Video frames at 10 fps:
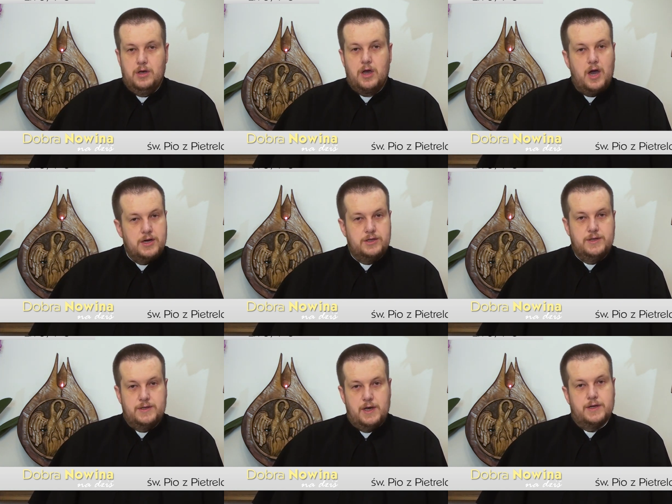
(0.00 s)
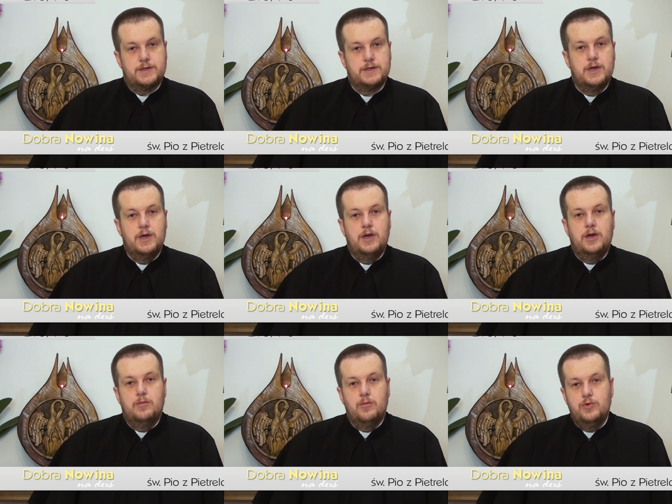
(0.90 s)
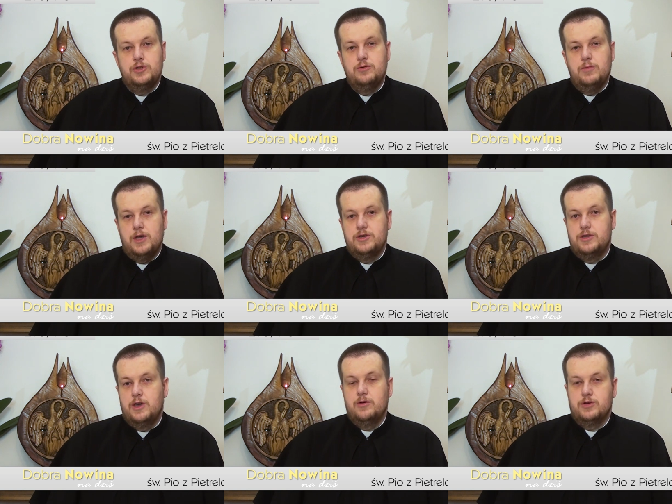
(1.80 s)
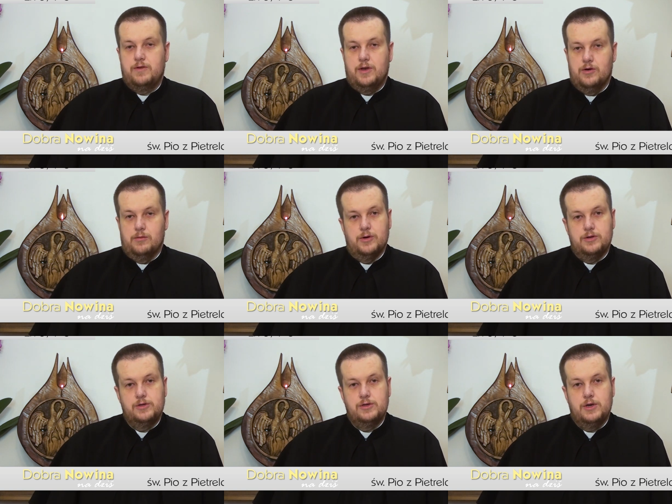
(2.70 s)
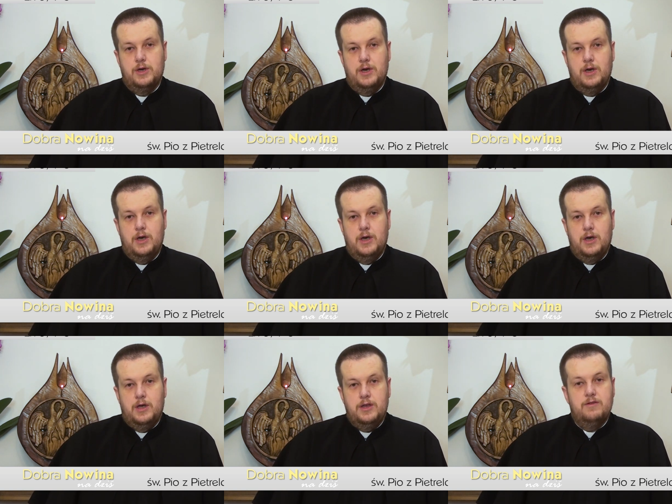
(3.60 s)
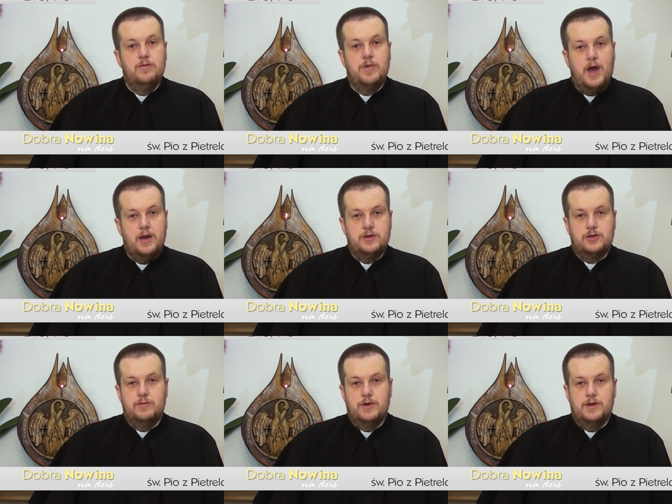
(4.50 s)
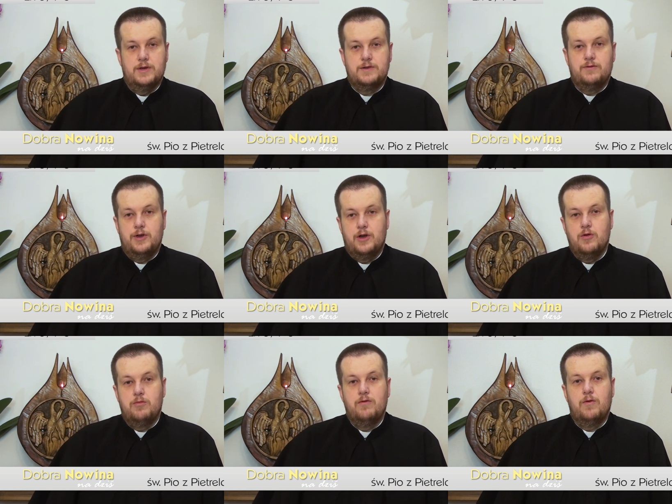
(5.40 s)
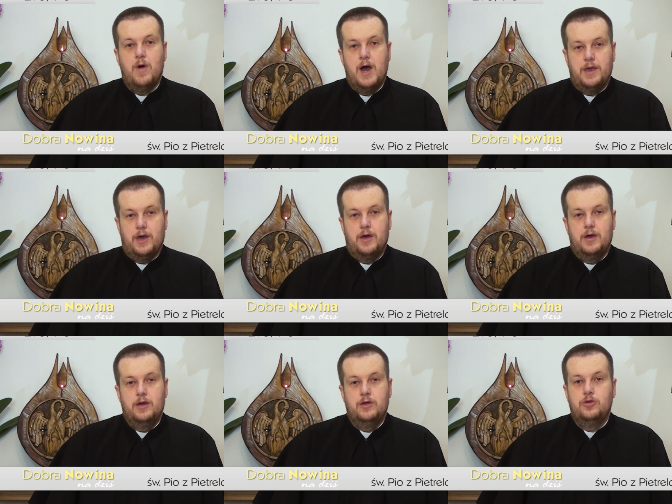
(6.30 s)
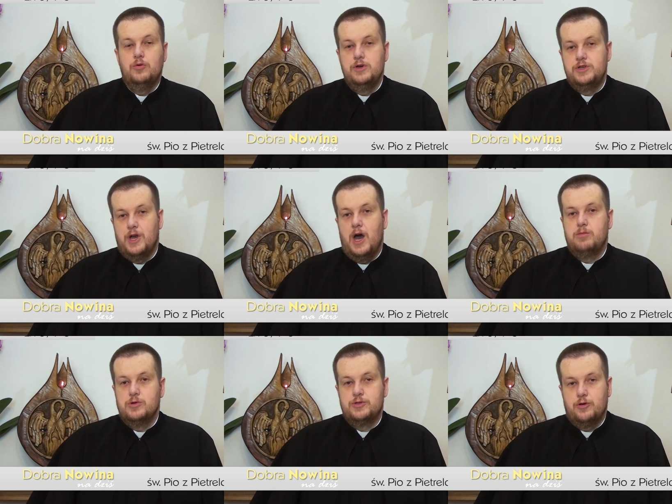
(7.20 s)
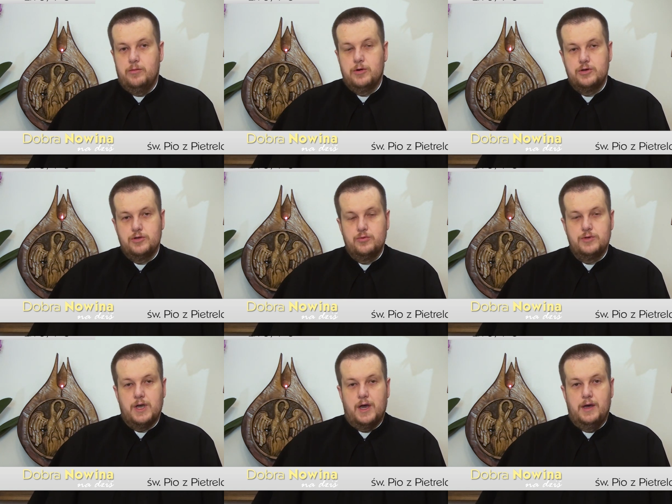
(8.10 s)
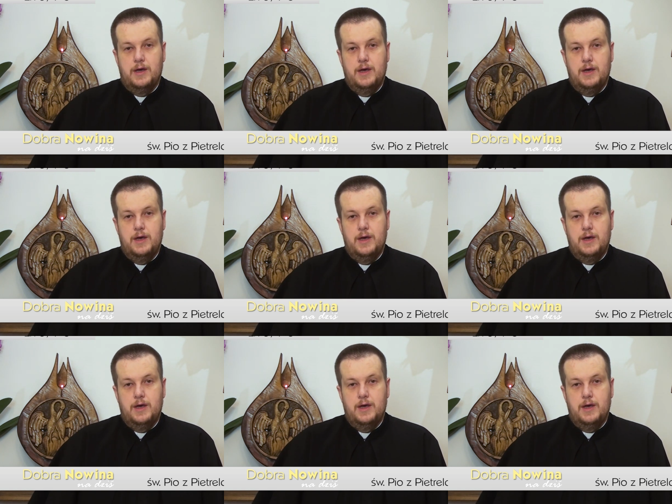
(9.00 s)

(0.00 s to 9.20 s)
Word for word: Każdy z nas musi mieć tego świadomość. Nie wybraliśmy swojego powołania do bycia apostołem Chrystusa.